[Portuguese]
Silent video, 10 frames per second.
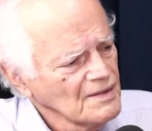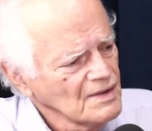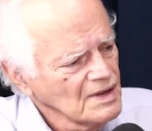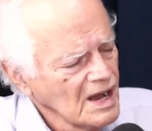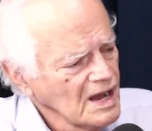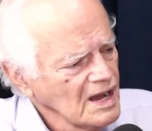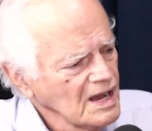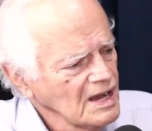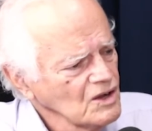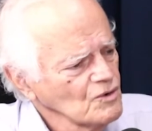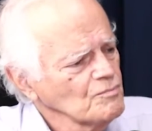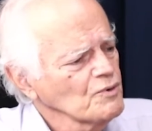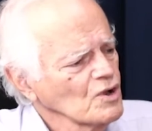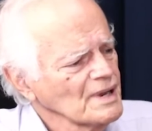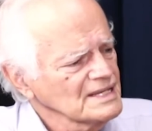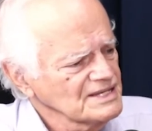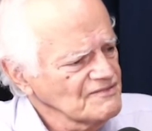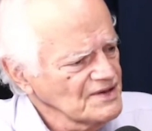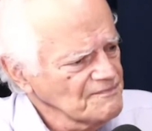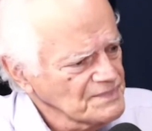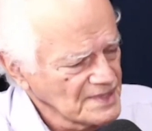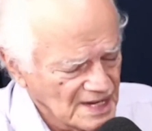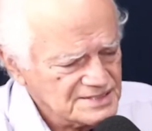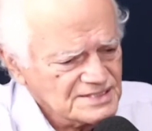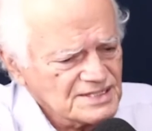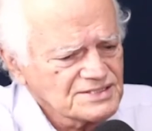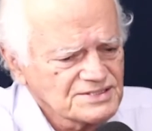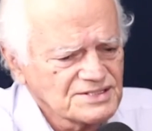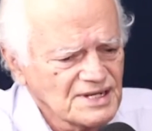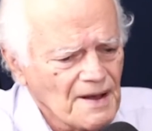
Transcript: ah, o programa na TV, na Santa Cecília.